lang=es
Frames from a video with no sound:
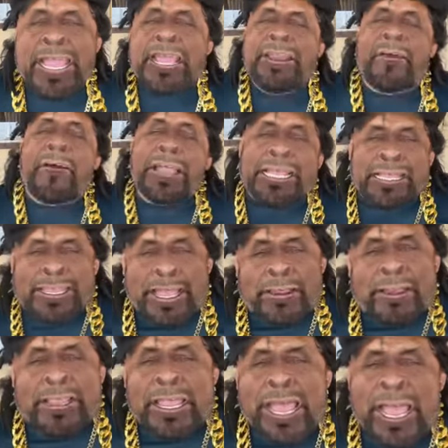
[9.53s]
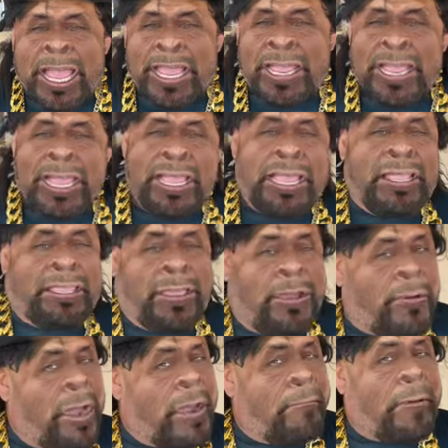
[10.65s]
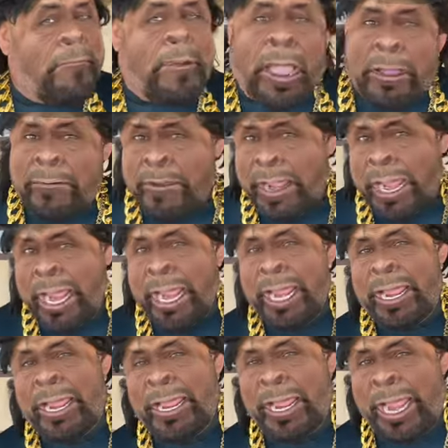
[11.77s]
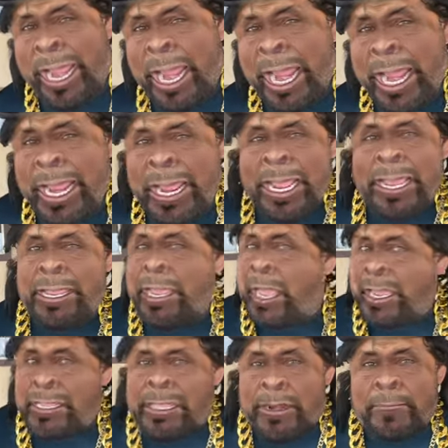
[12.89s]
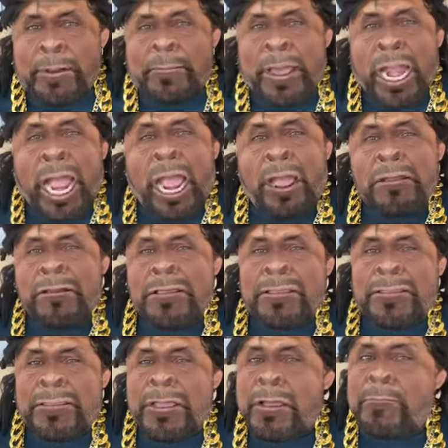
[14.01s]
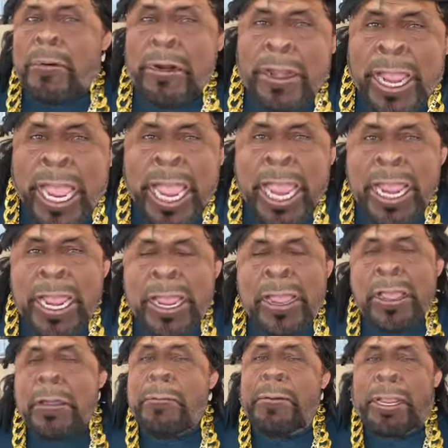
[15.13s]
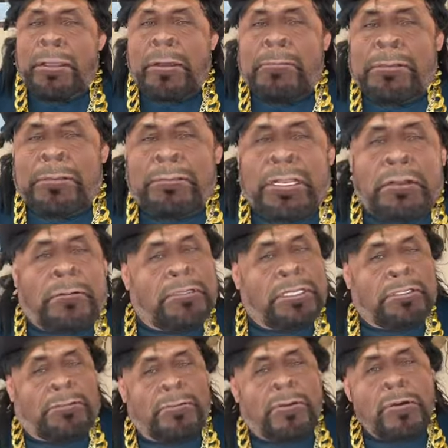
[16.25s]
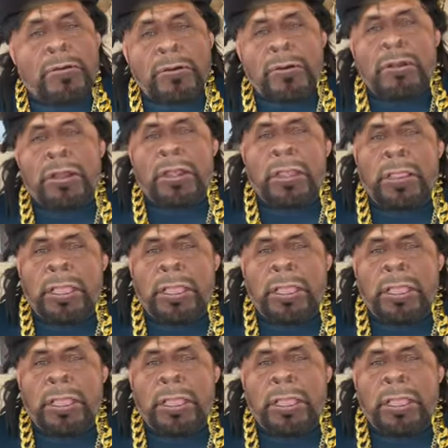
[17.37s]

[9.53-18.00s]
No, a ser, Rosa. Es que juega papá, güey. ¿eh? Y hay que estar preparados. ¿Por qué? Porque vamos contra el Cruz Azul.